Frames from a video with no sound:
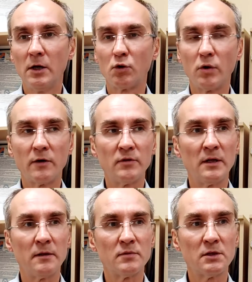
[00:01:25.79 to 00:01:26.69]
только в
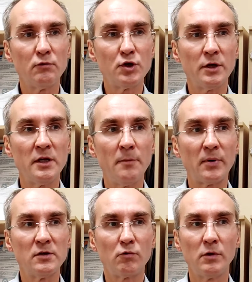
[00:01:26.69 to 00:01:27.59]
данном случае не
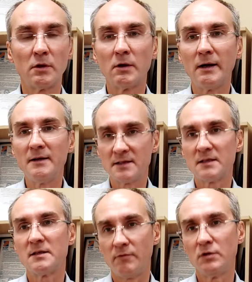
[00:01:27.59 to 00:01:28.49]
происходит
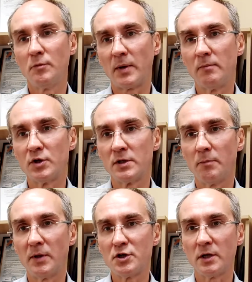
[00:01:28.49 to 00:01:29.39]
локализации в одной промышленной
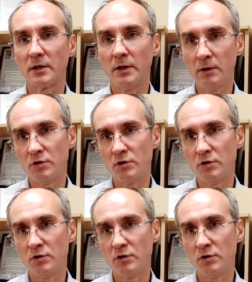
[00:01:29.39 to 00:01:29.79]
площадке. Да?